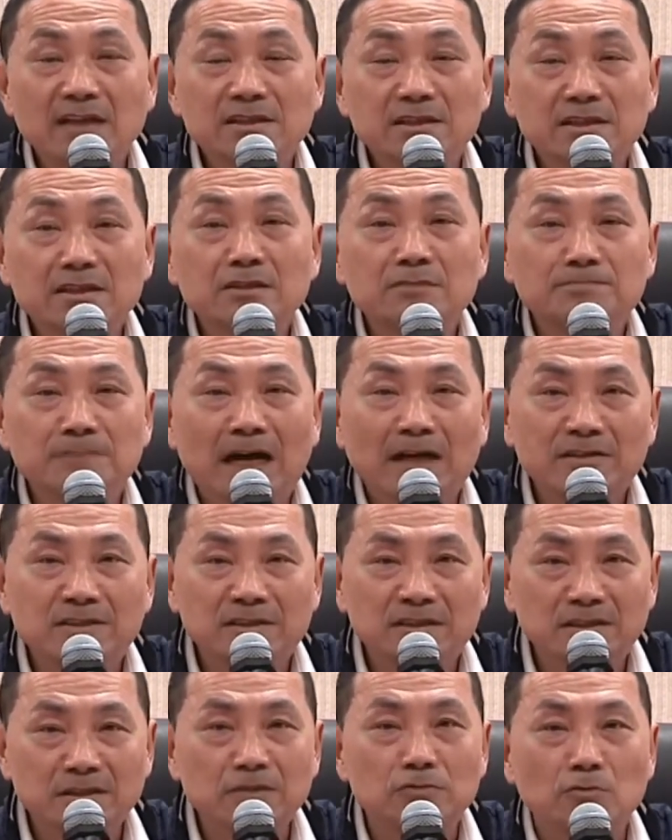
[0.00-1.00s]
但是
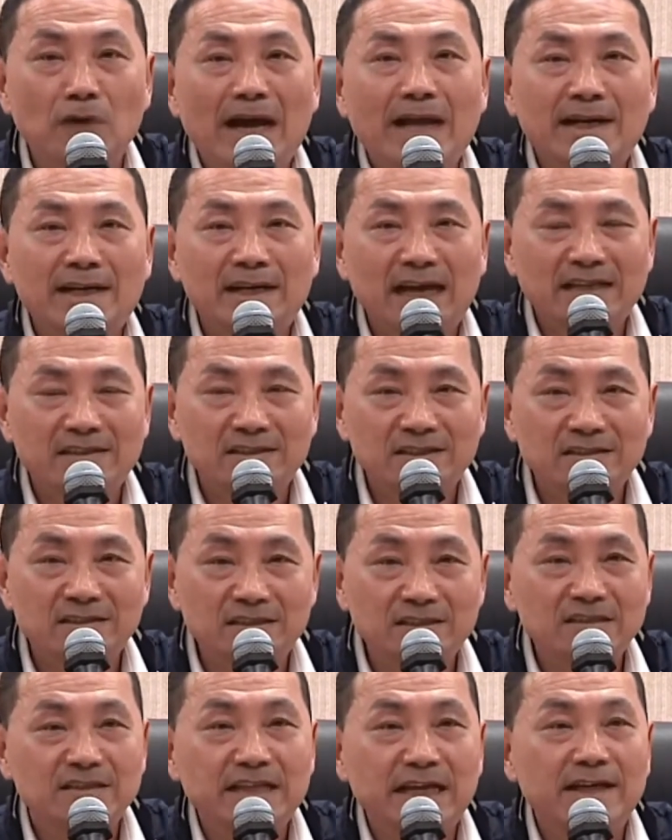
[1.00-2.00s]
把室外改
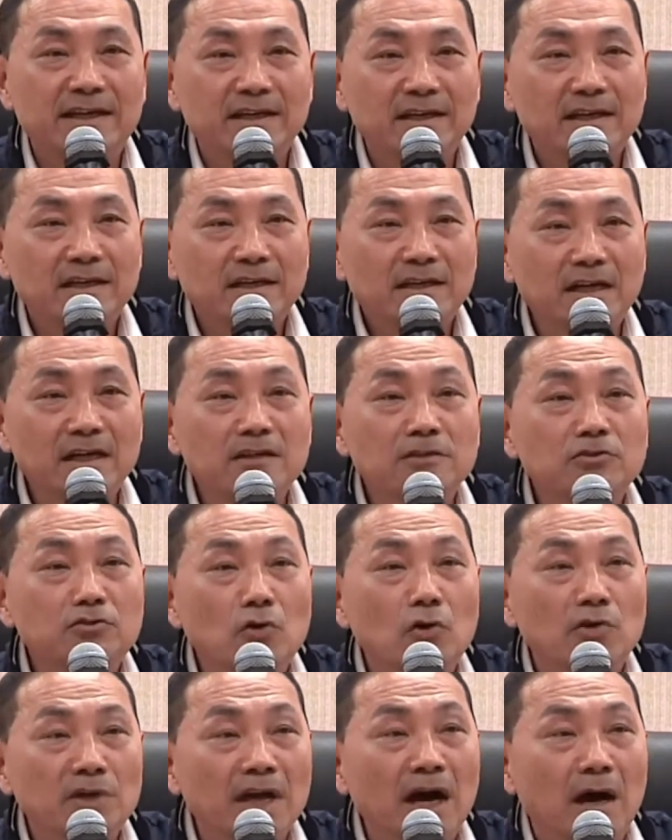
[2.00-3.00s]
成室内
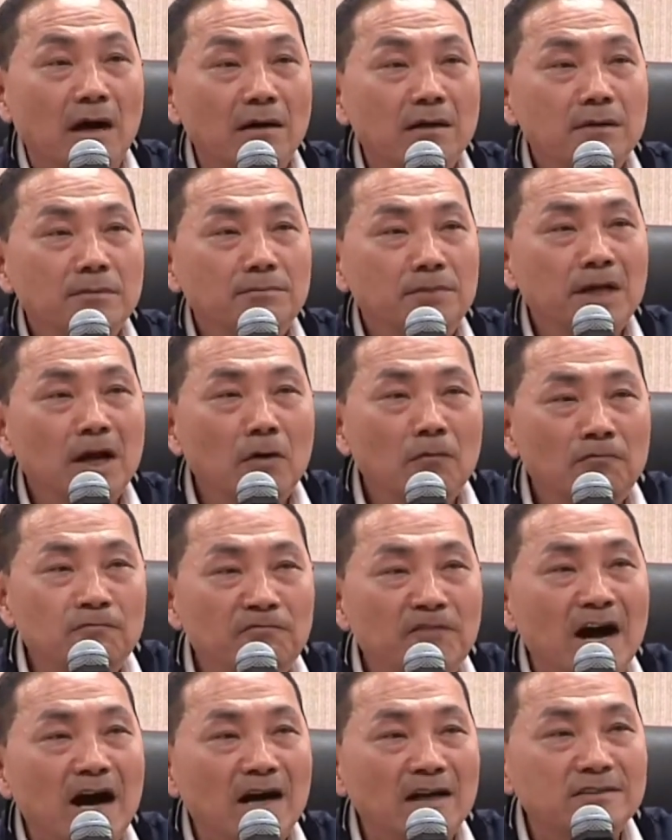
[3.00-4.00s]
更重要，不要
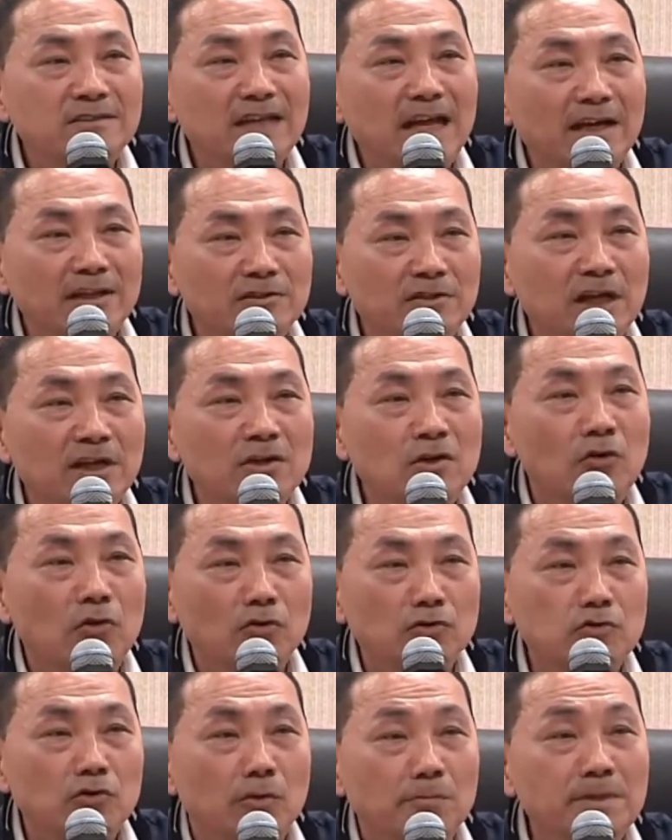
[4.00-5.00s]
放在
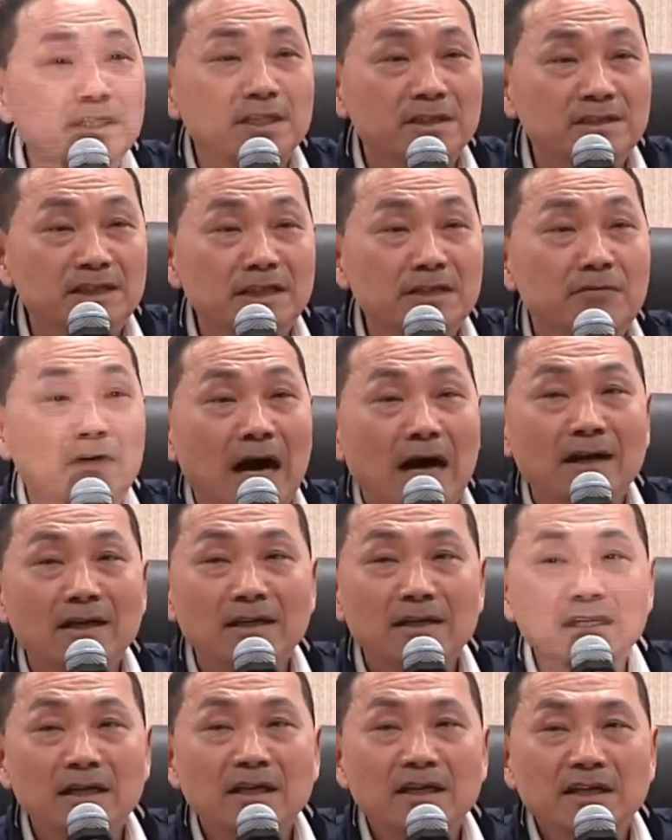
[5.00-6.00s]
人口稠密的地
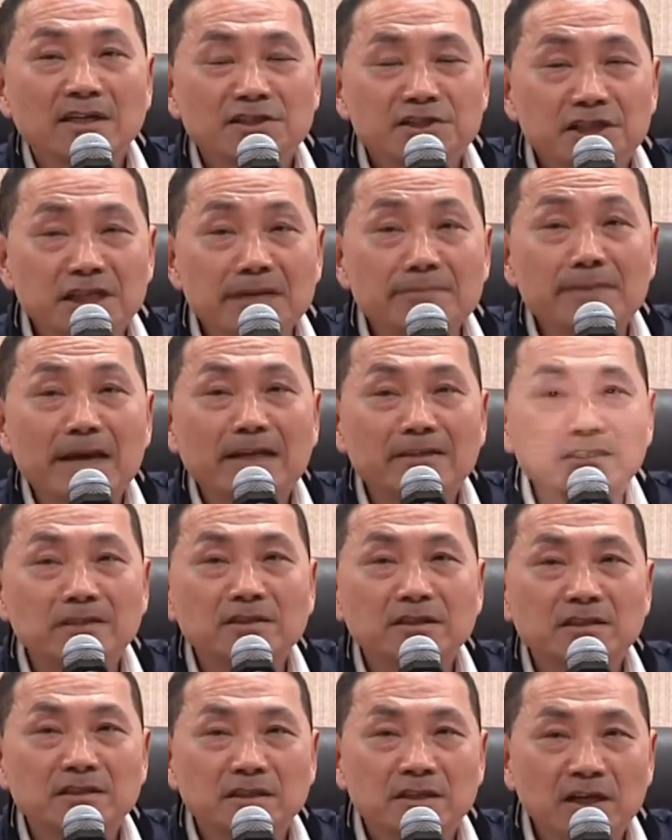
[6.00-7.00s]
方。新
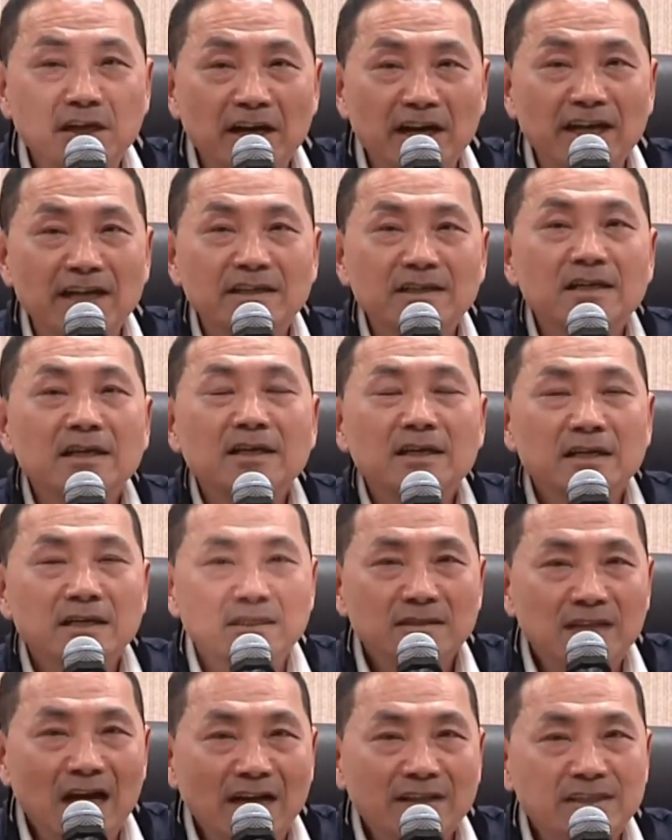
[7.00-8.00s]
北市可以
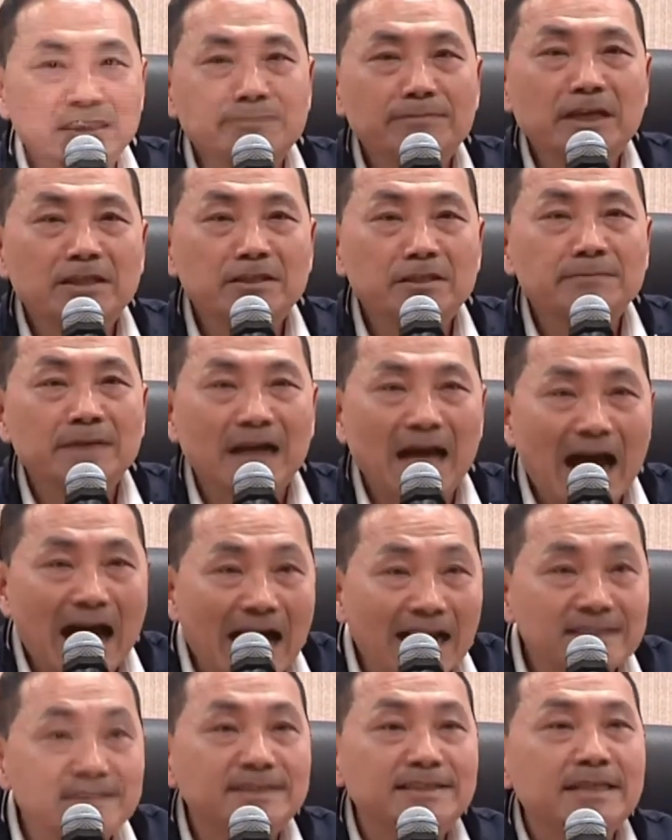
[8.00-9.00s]
让新北市民
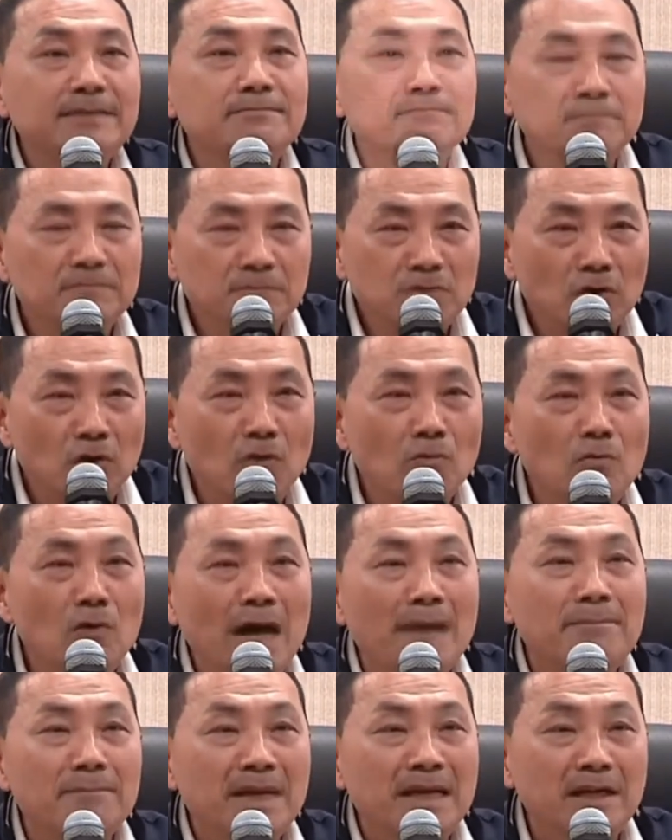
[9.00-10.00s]
安心，
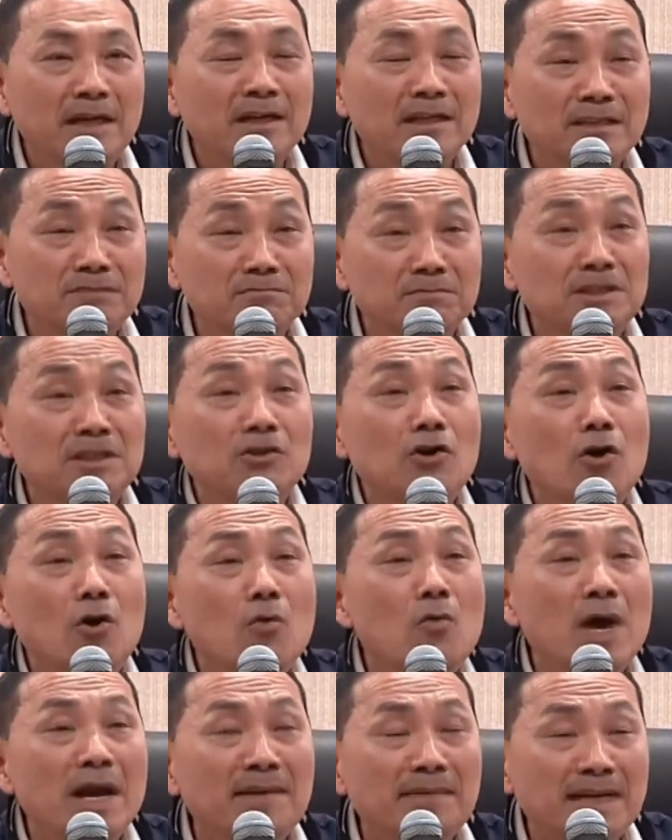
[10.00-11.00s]
永远别坑你，不是
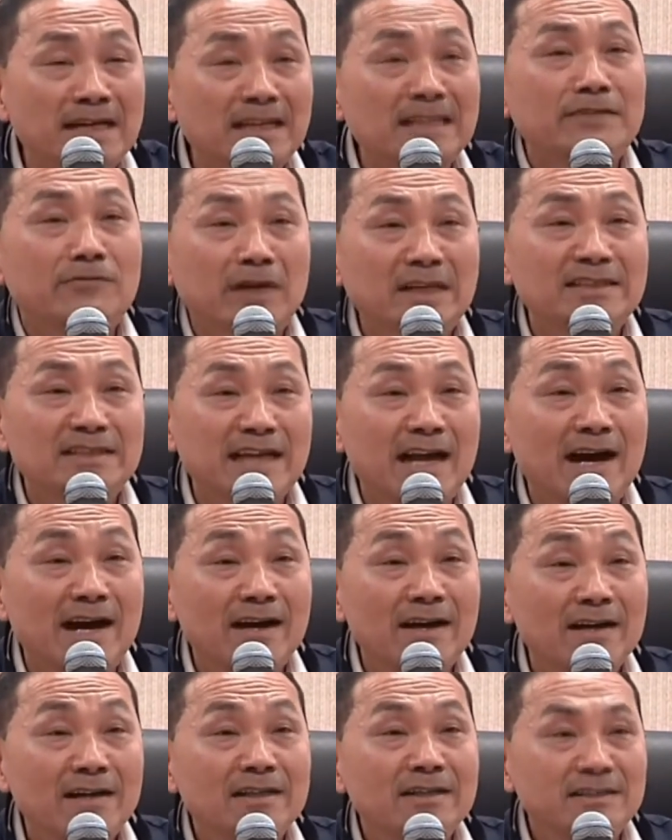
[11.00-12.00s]
永远要坑你玩
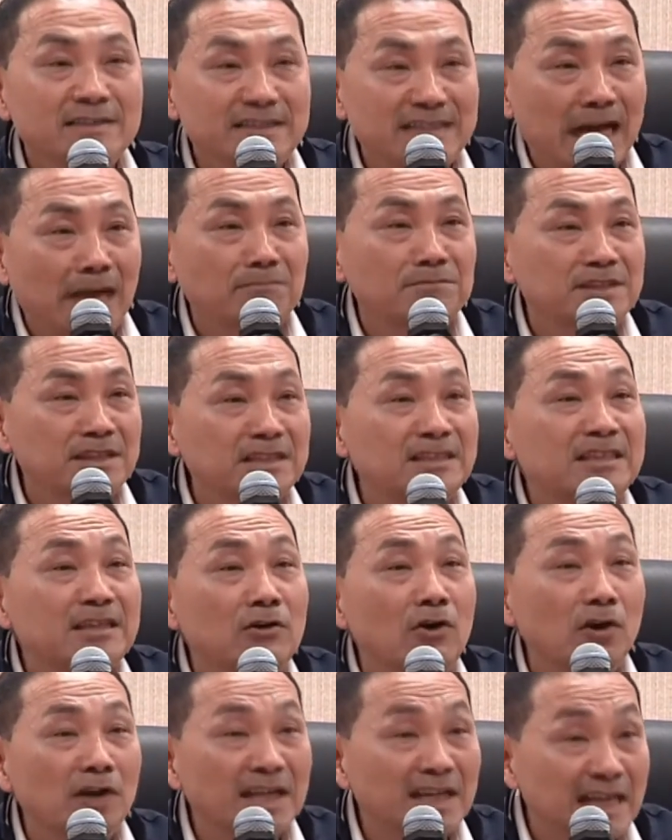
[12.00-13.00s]
家，暂
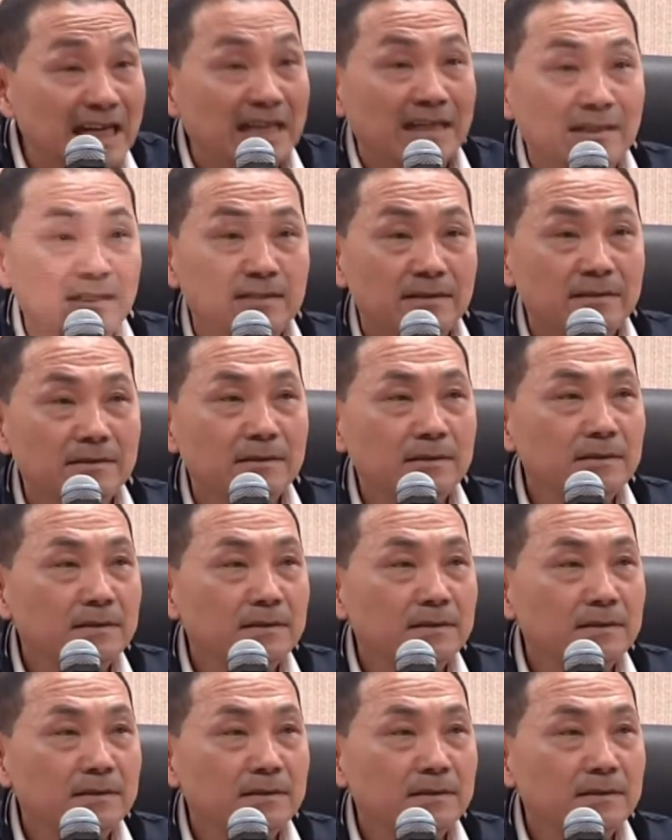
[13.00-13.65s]
时先互你坑。